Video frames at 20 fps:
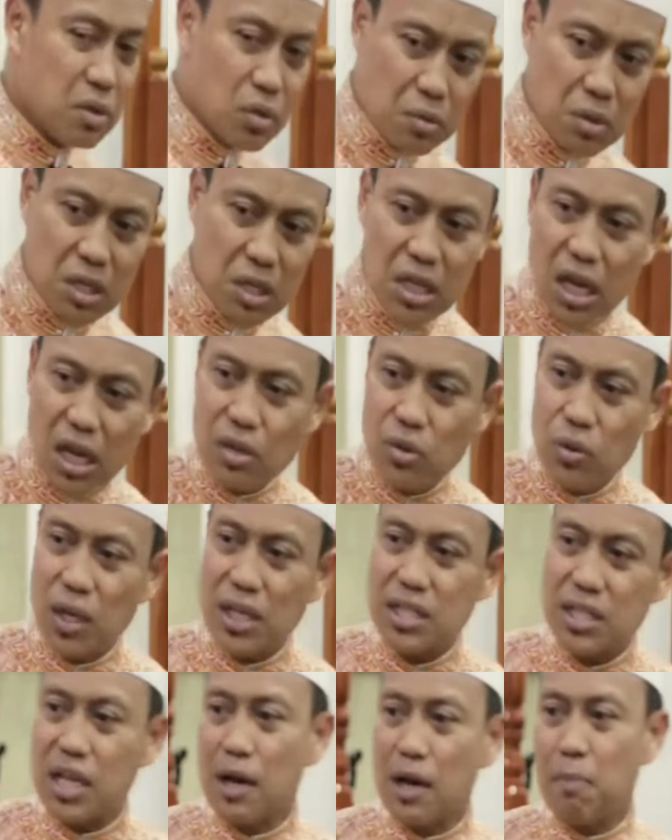Coba jangan
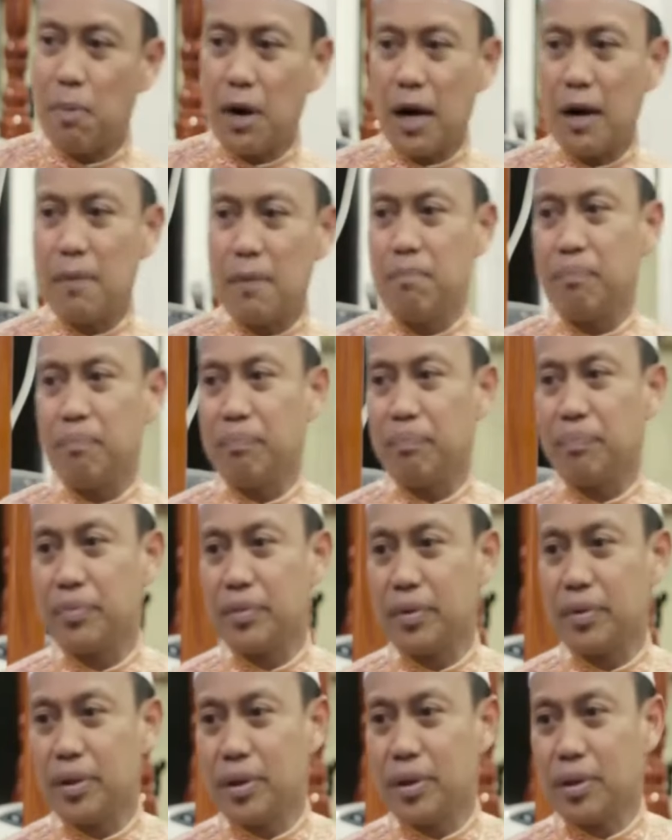juga salah paham.
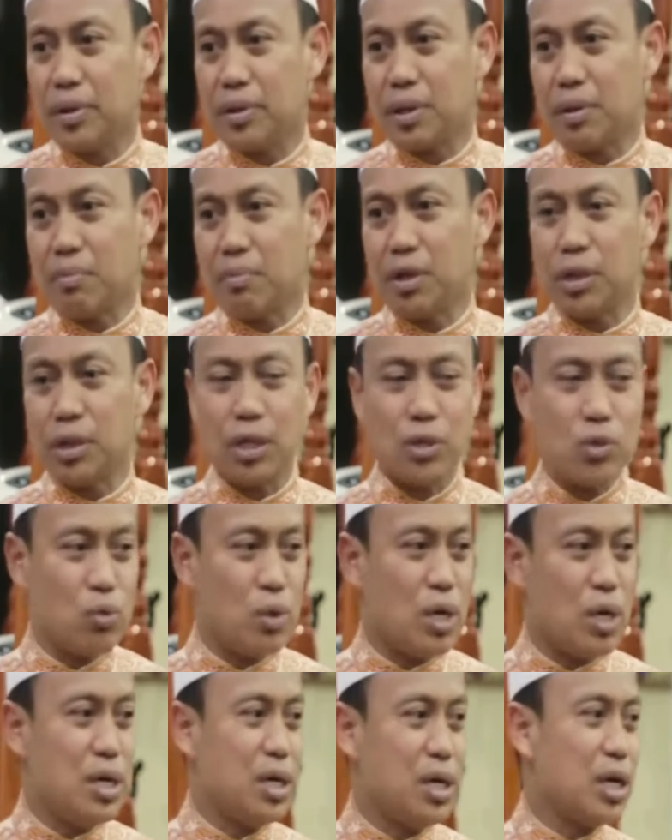Teman-teman
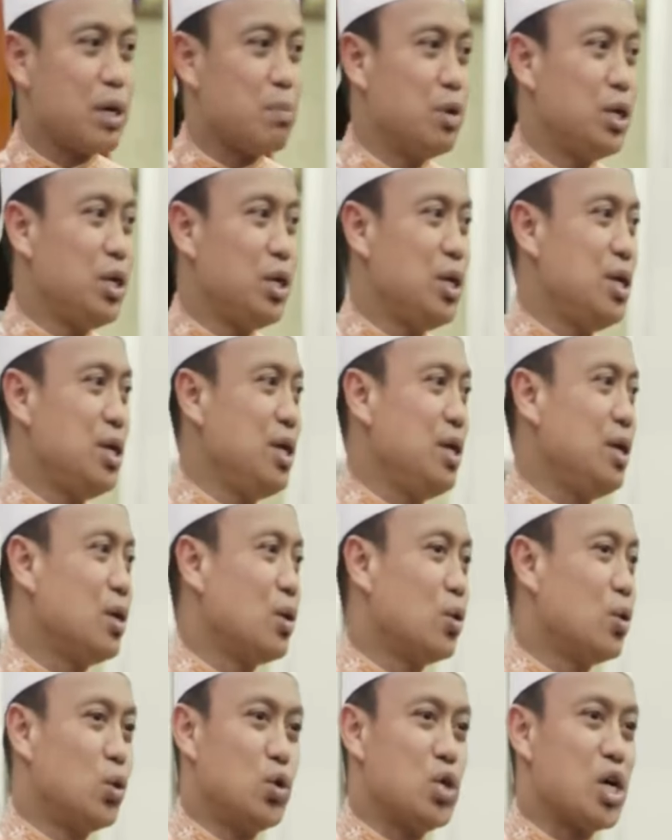sudah dengar begini,
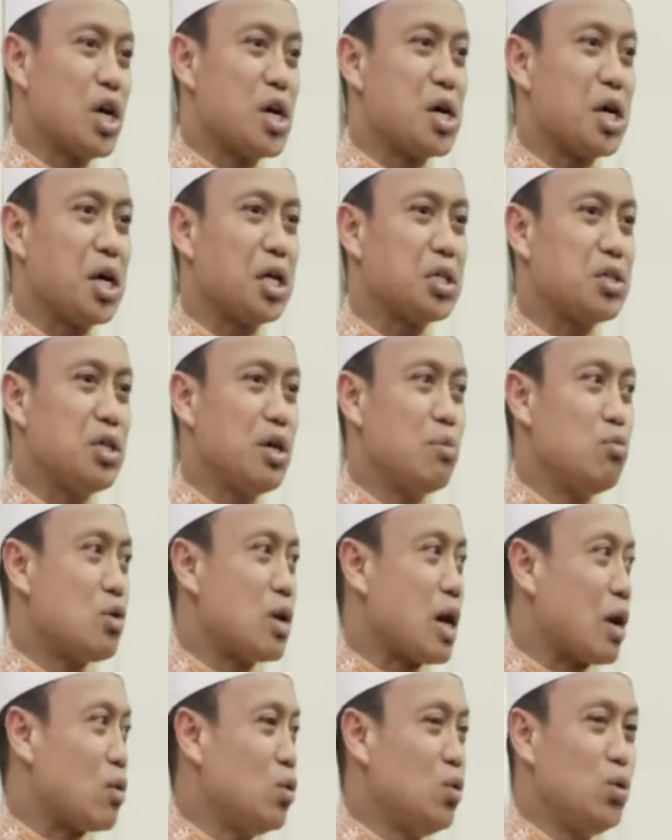hujan keras dia
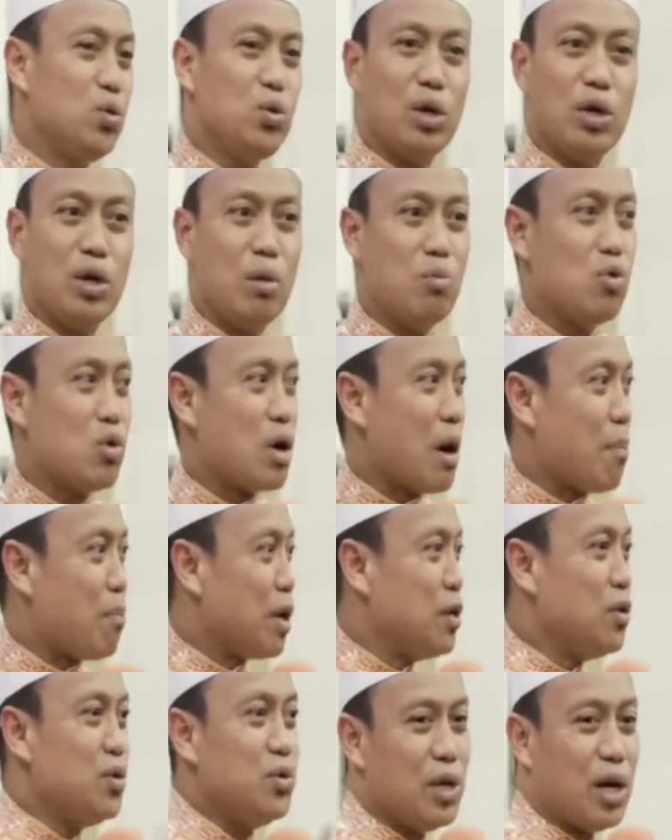buka kudunya, dia buka
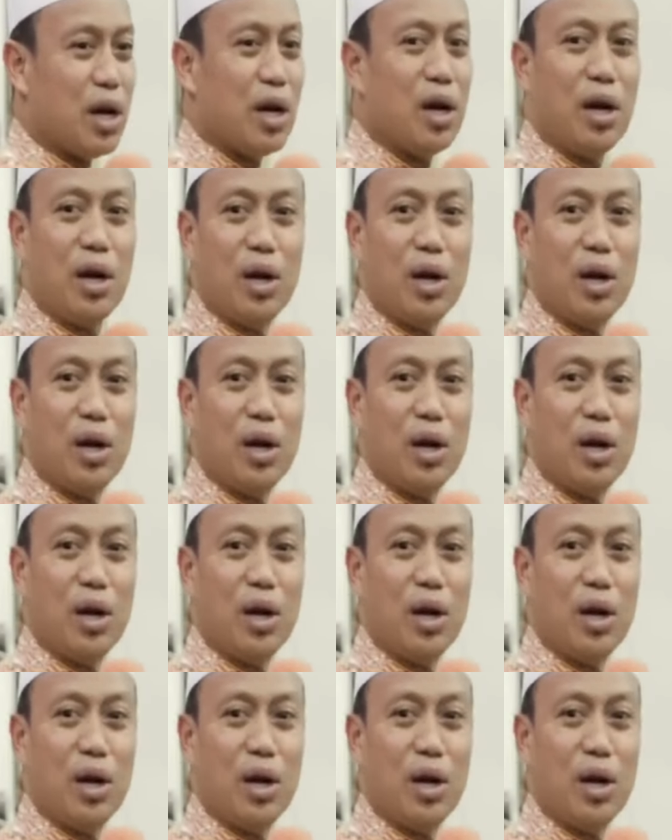payungnya.